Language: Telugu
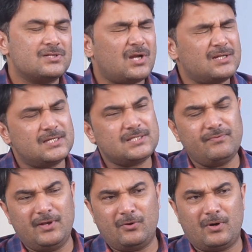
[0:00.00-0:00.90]
స్టార్ట్ చేస్తే
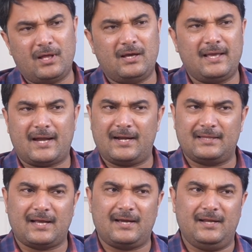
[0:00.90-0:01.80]
వీళ్ళు కూడా ఎక్కడా
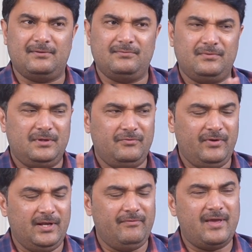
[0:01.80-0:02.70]
తగ్గలేదు
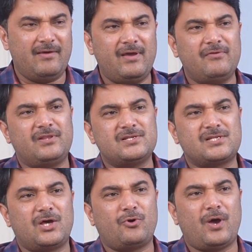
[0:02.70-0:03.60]
వీళ్ళు ఏవేవి
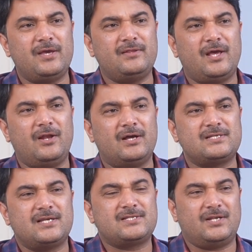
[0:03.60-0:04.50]
తీశారో ఐదేళ్లుగా
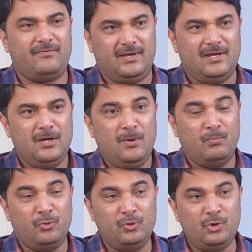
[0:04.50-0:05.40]
చేసినవి
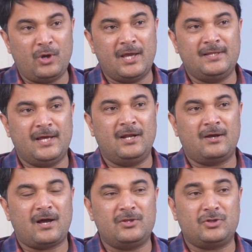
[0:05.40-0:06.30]
ముందు ఐదేళ్ళు
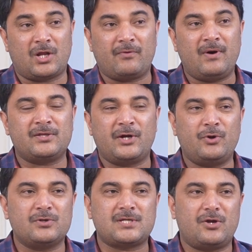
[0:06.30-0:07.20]
కాదు తర్వాత
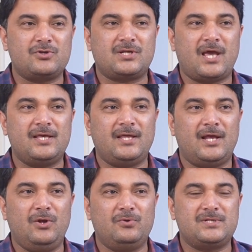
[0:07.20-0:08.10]
రెండోసారి వచ్చిన
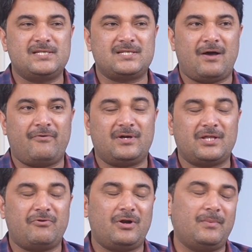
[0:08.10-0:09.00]
ఐదేళ్ళు చేసిన
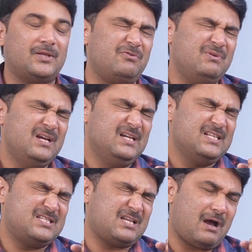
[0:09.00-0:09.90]
అవకతవకలు మాత్రం
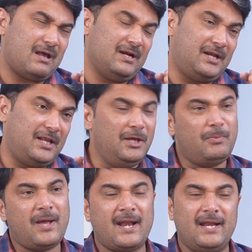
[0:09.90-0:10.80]
చాలా
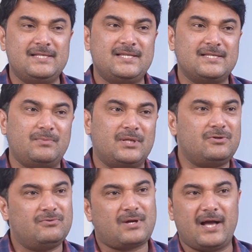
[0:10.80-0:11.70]
డీప్గా అనలైజ్ చేసి
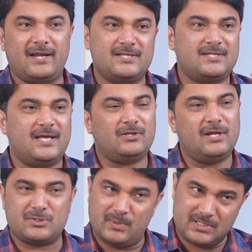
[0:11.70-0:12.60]
మాత్రం కాంగ్రెస్ నేతలు
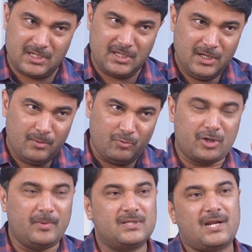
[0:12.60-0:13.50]
ఎస్పెషలీ
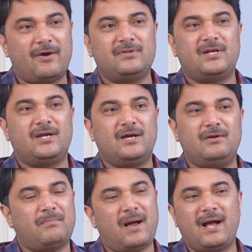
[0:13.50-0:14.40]
ముఖ్యమంత్రి రేవంత్ రెడ్డి
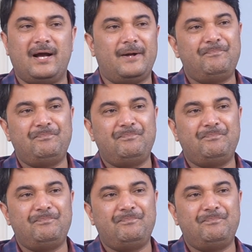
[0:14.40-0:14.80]
గారు బాగా